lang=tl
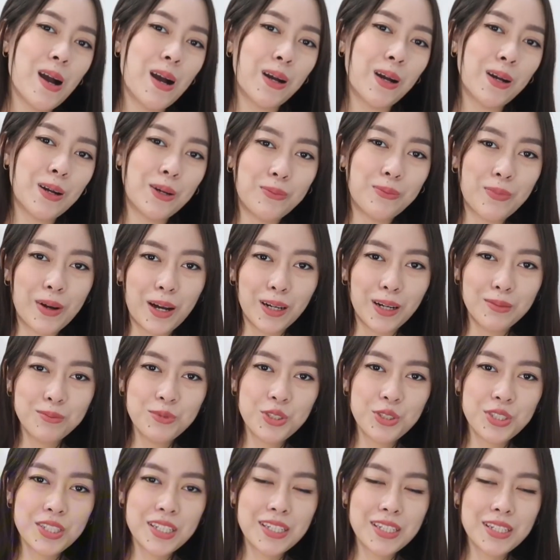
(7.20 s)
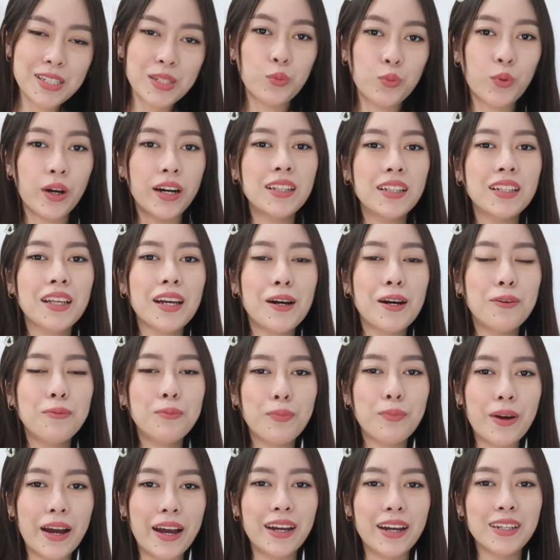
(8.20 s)
mga kamamshi!
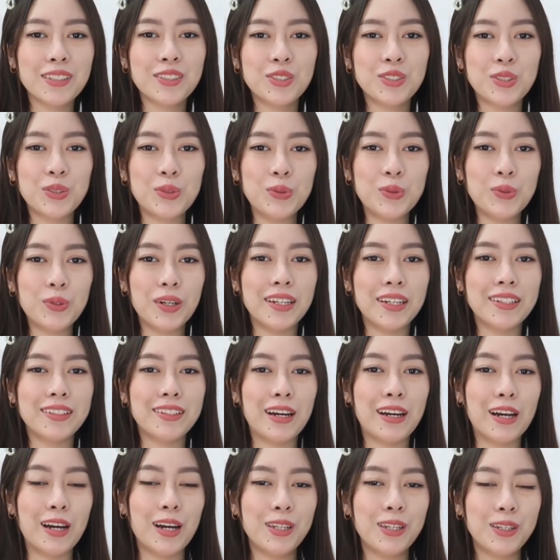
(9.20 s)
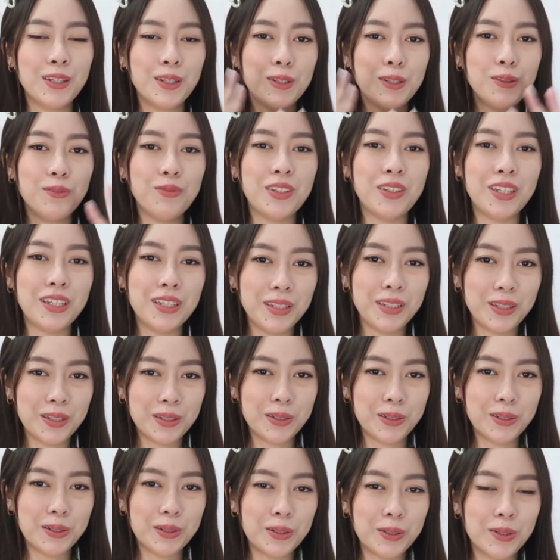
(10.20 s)
Welcome back to another
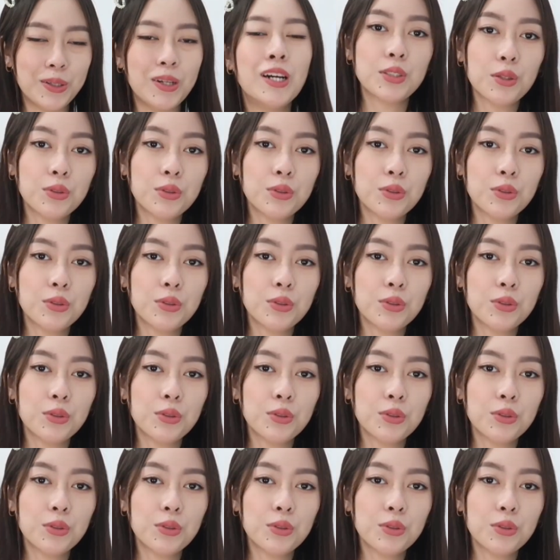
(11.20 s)
video!